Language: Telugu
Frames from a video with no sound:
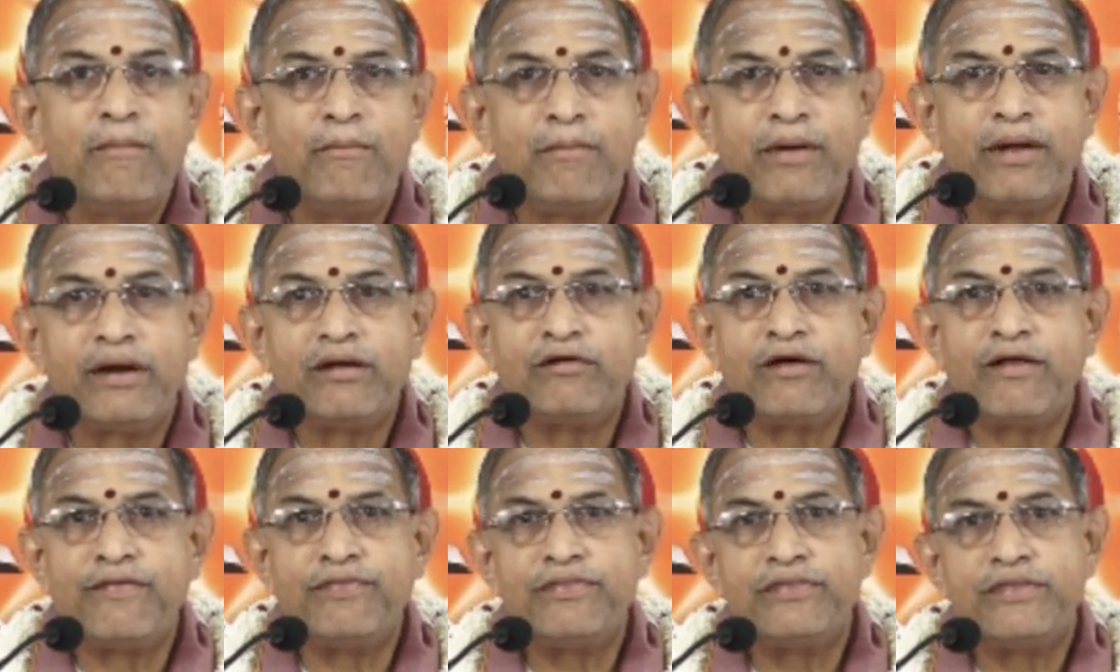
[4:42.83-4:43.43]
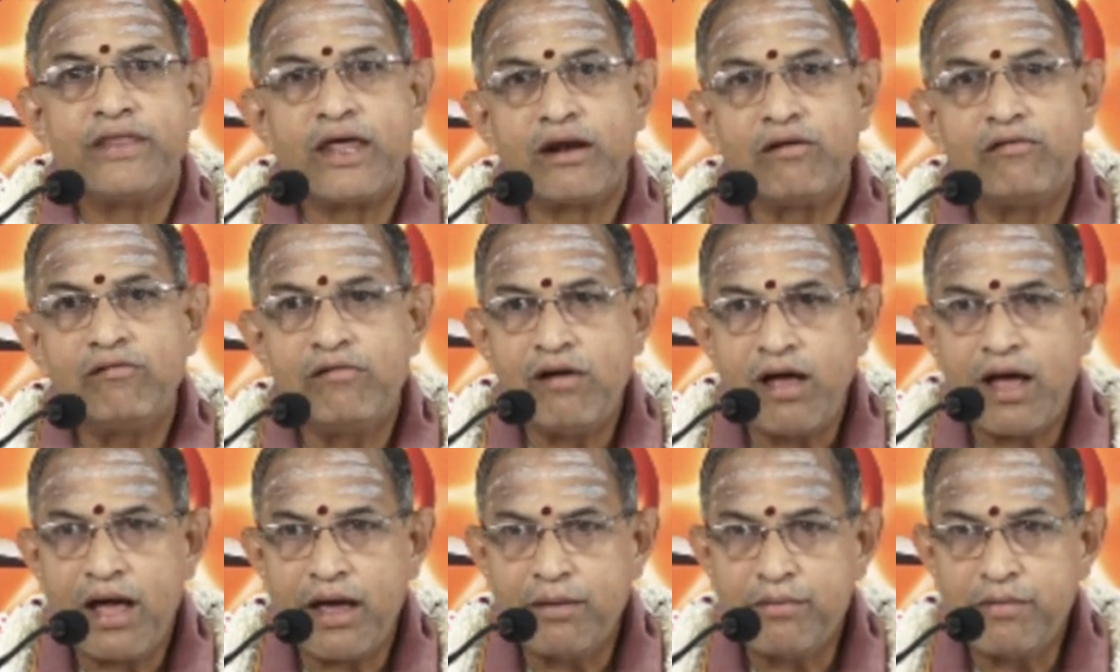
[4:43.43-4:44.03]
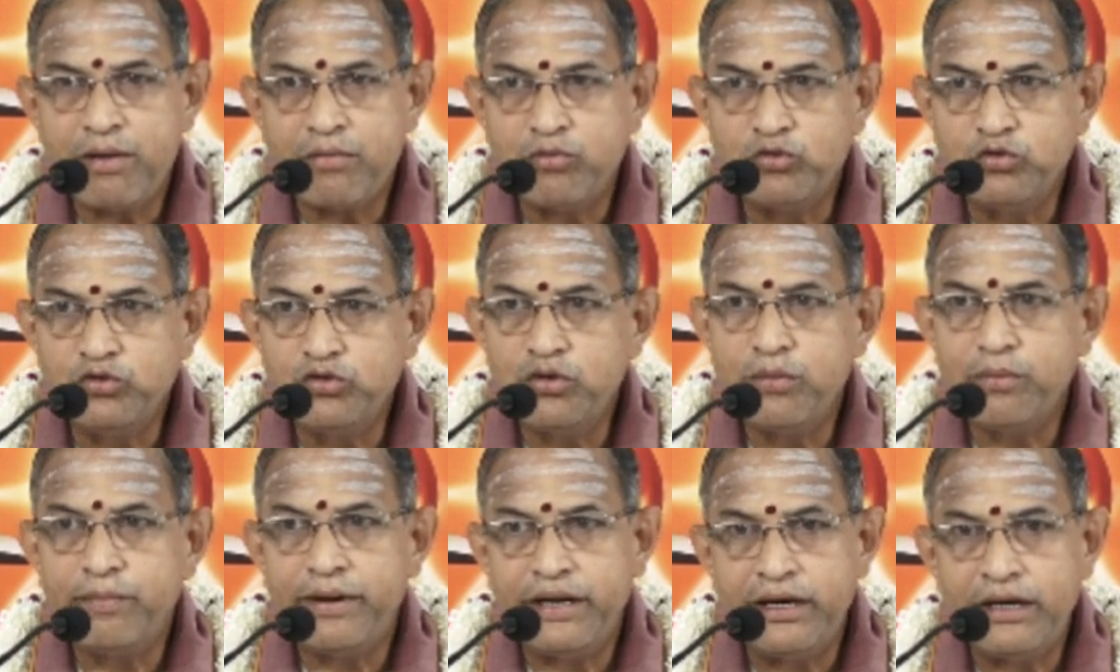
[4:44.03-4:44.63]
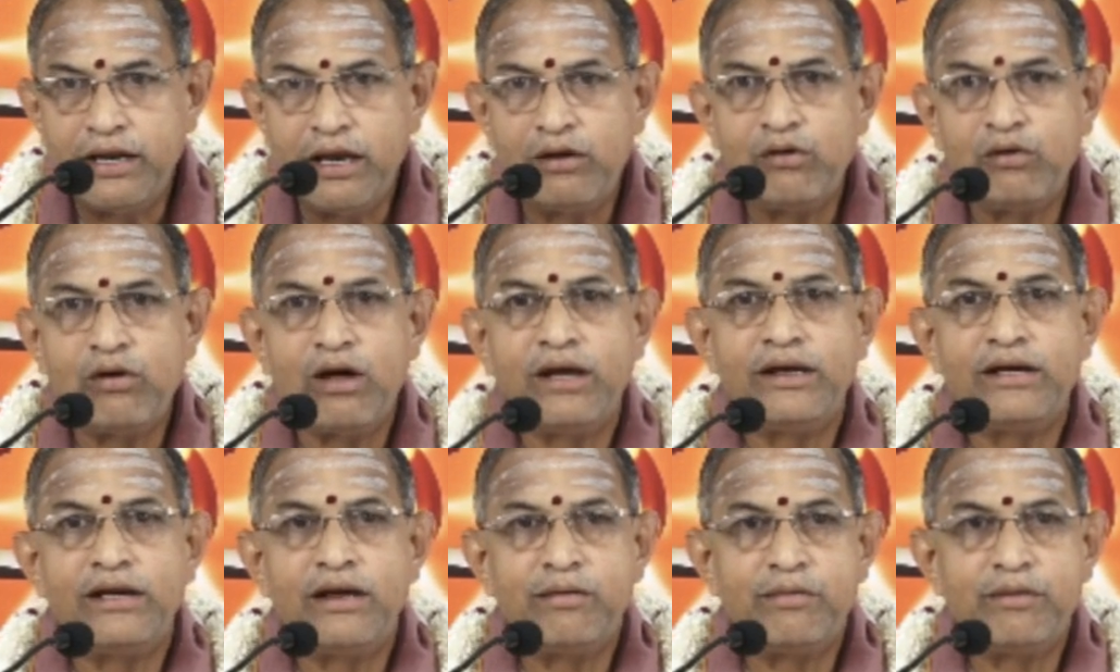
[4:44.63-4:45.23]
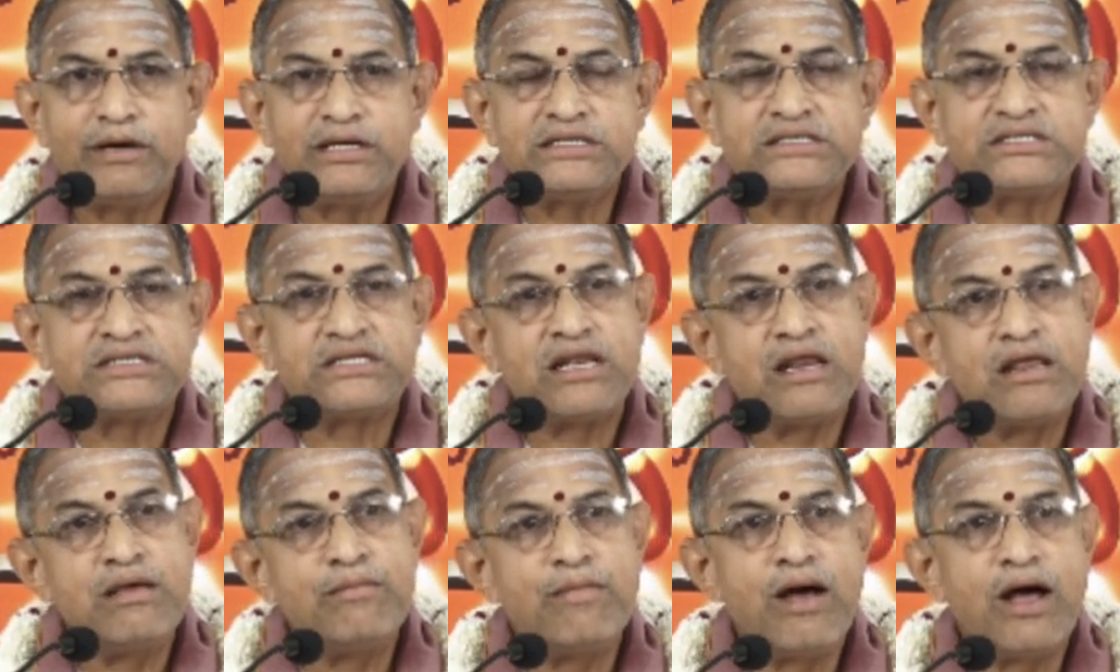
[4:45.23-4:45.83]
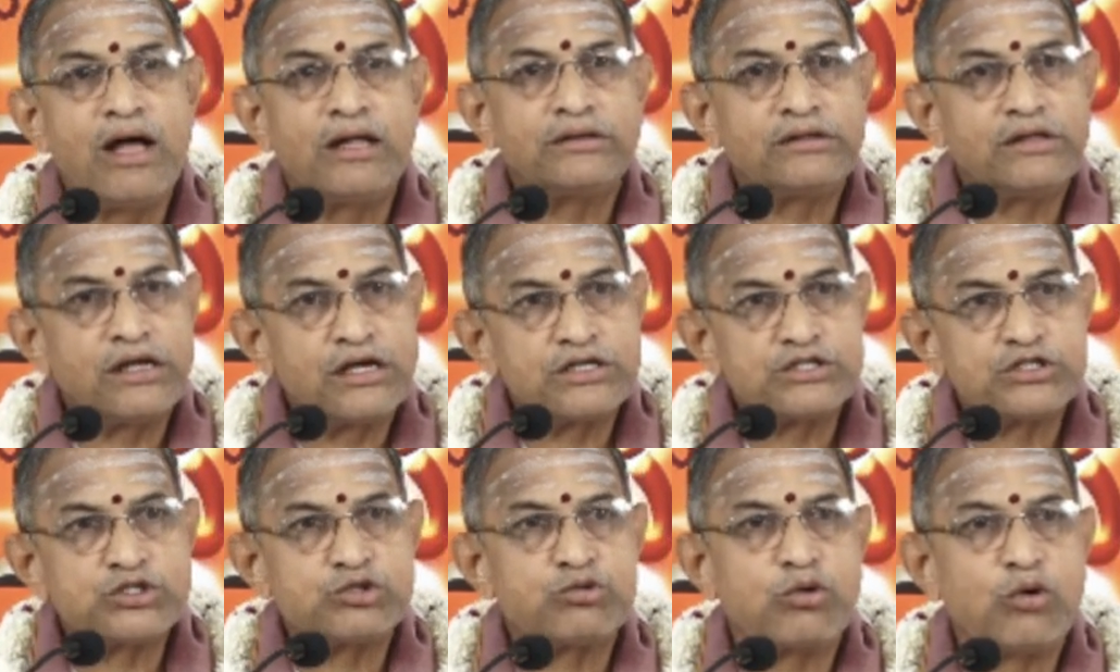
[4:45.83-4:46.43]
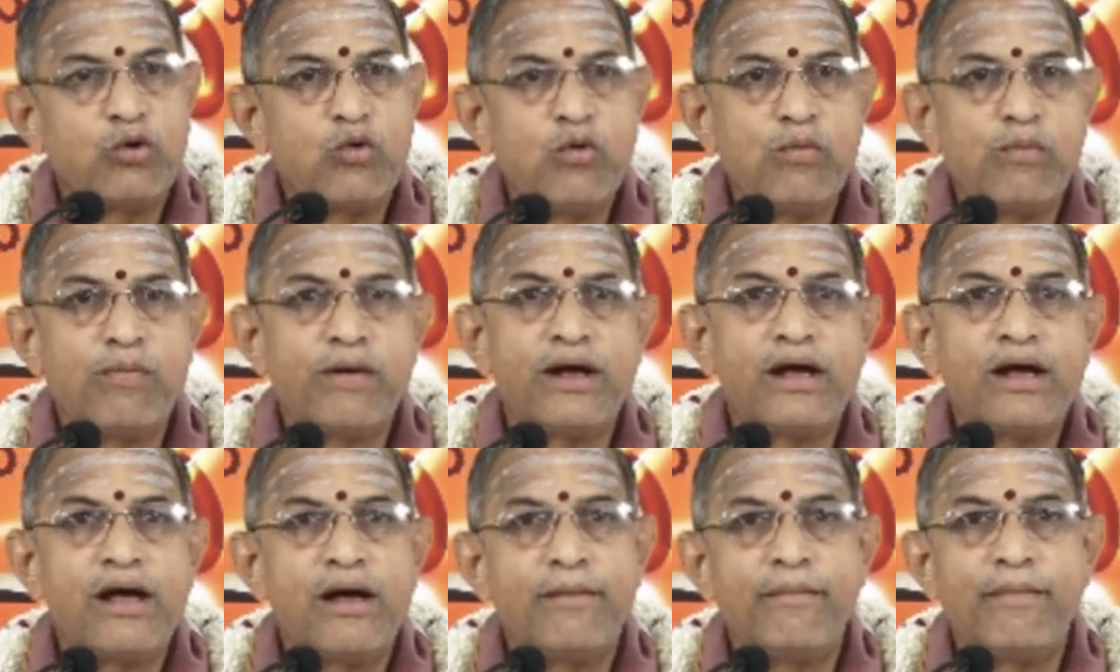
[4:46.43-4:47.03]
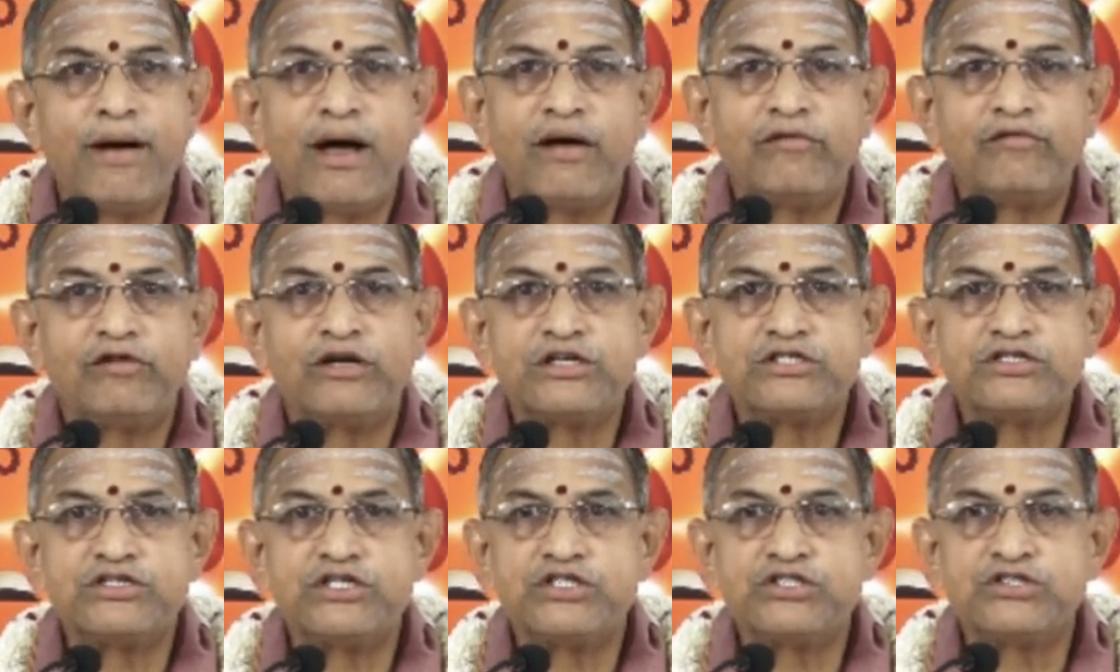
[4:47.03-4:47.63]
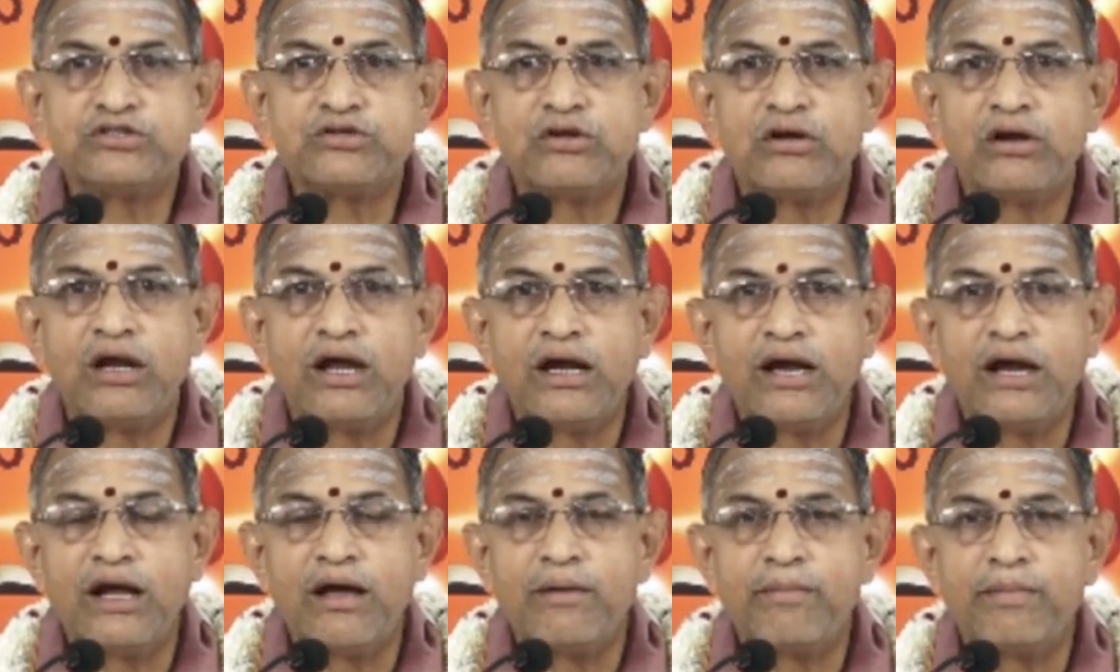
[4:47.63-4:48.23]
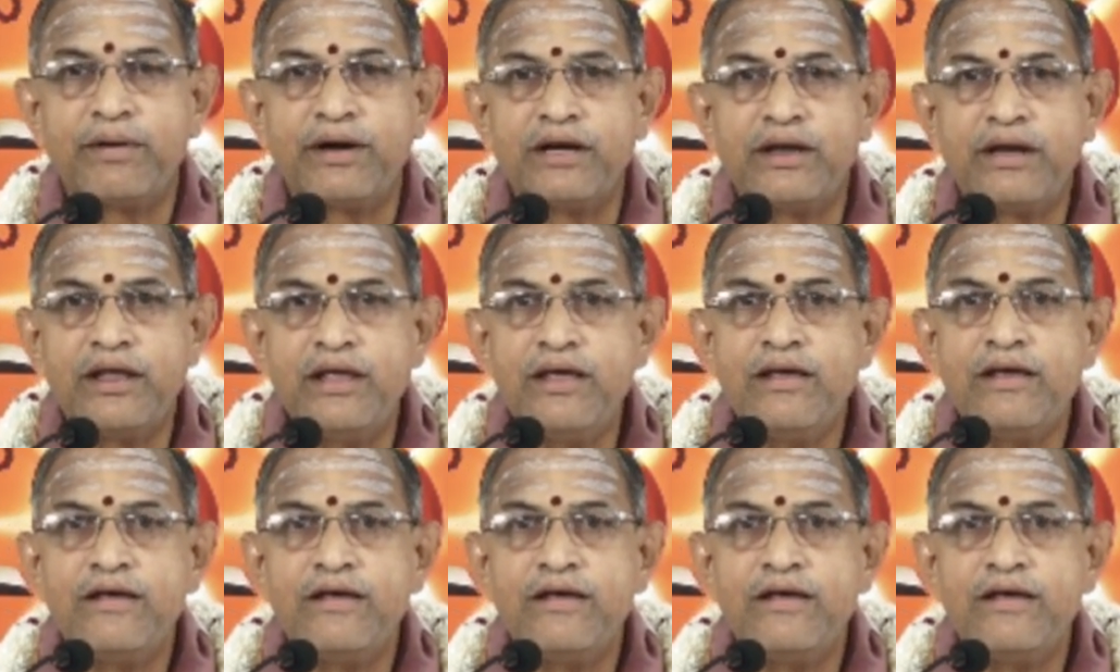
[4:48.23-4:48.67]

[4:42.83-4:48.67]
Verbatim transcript: మనం అందరం ఆమె ముందు బిడ్డలుగా నిలబడి శ్రీమాతాస్వరూపంగా భావన చేస్తున్నాం కాబట్టి